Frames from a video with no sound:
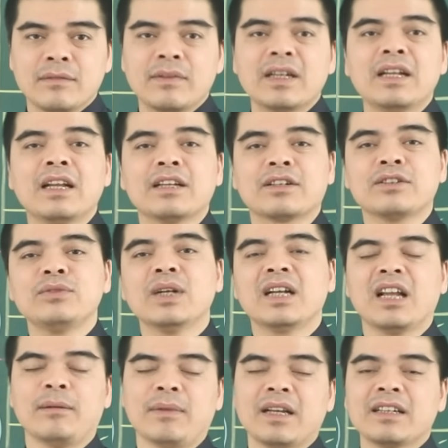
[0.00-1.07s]
vậy nên là cái chuyện
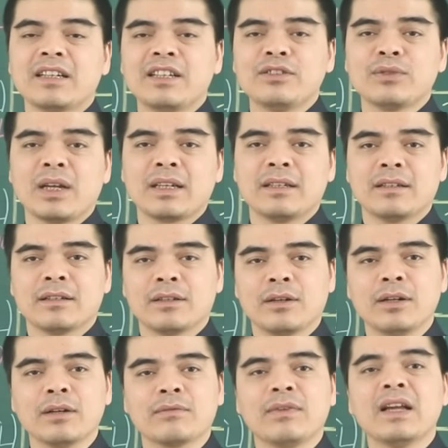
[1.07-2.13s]
làm ăn kinh doanh
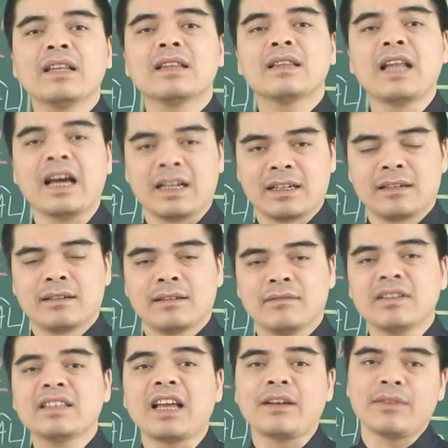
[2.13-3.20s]
nó được phát
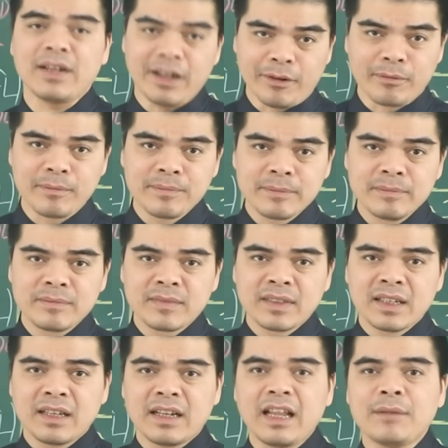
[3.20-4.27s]
tài phát lộc,
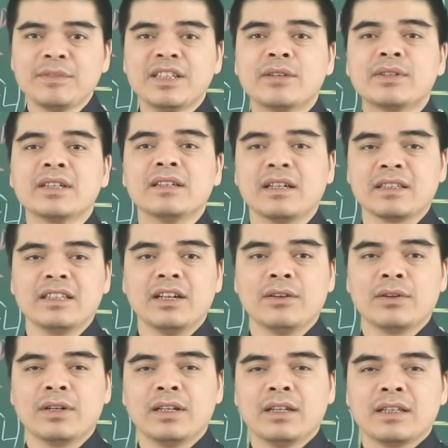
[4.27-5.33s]
làm nhiều thì hưởng
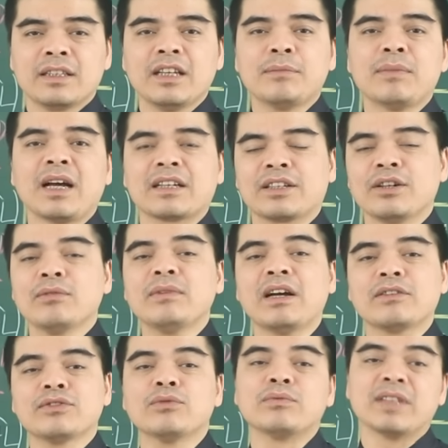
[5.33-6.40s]
nhiều, tiền bạc thì lúc
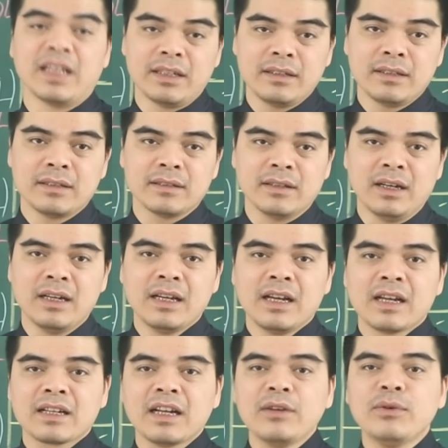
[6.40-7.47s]
nào cũng rủng rỉnh. Đó.
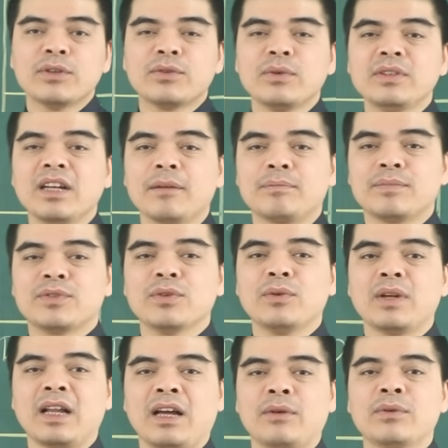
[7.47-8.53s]
Các nguồn thu nhập,
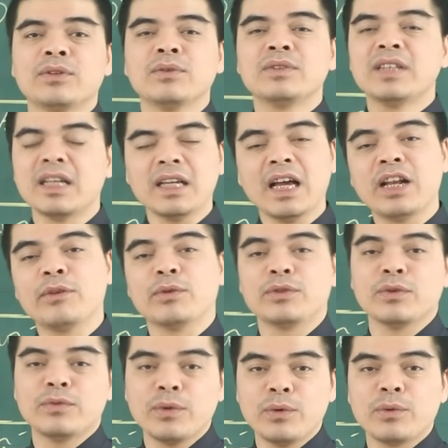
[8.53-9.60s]
dù là nguồn thu chính hay là nguồn
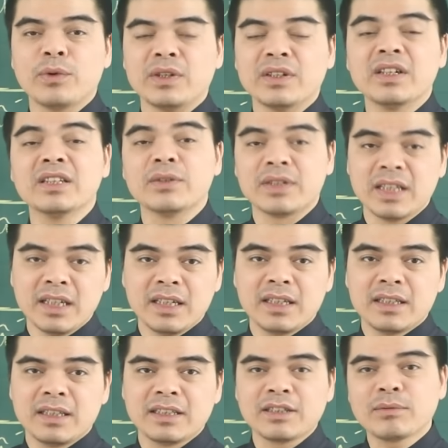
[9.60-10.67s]
thu phụ của những người tuổi Tỵ,
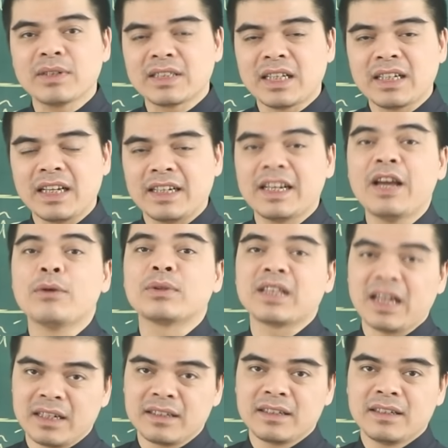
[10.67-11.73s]
thì trong thời gian này đều
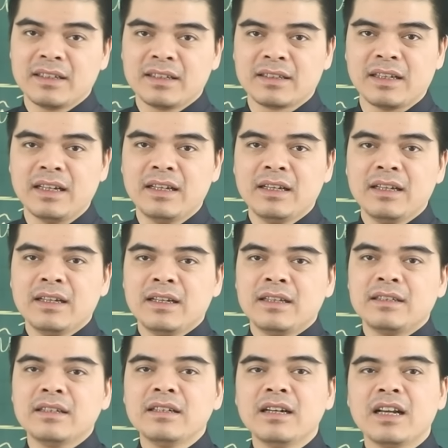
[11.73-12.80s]
tăng. Đấy.
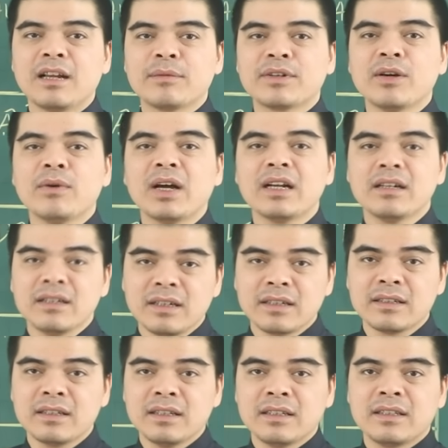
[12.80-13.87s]
Những người làm công ăn
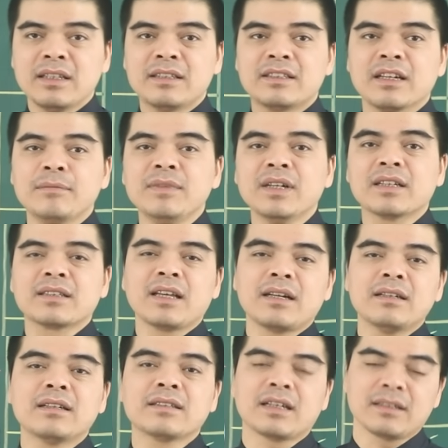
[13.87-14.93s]
lương thì sớm được
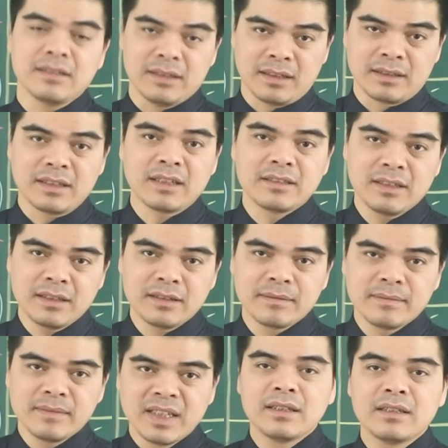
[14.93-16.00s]
tăng lương, tăng thưởng, tăng chức.
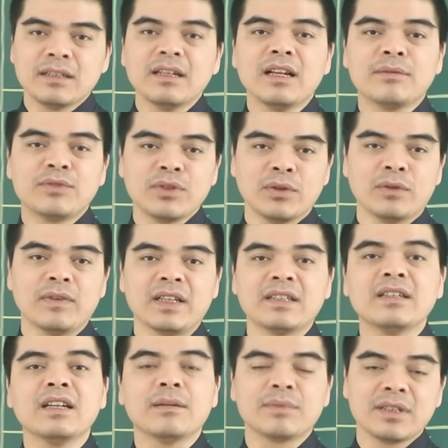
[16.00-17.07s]
Những người làm chủ và
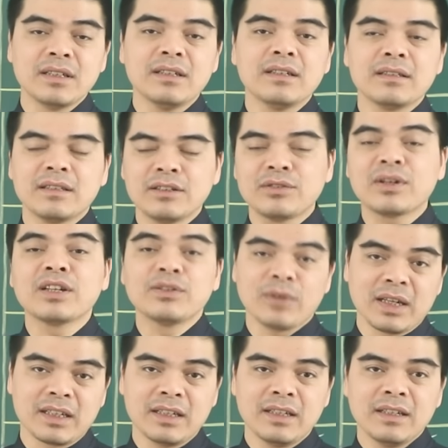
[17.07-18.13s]
những người làm tự do kinh
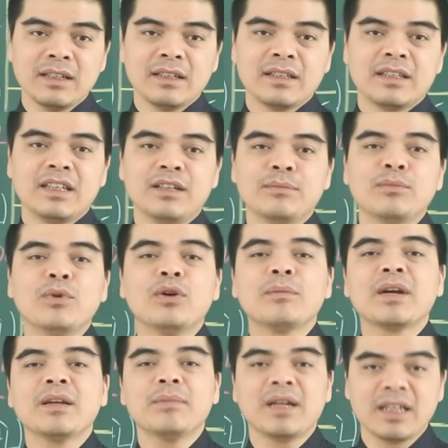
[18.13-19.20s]
doanh ấy, thì mua
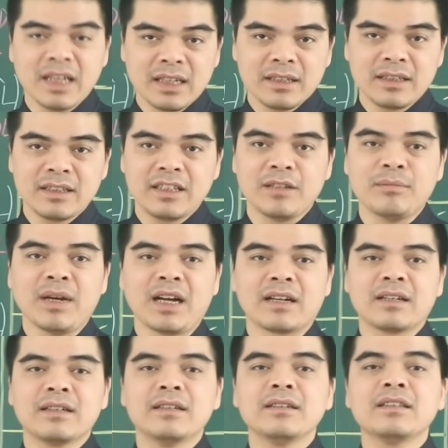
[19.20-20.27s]
may bán đắt, tiền bạc
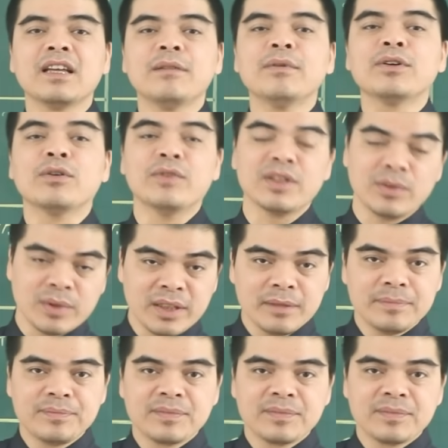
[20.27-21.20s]
cứ thế mà đổ về túi.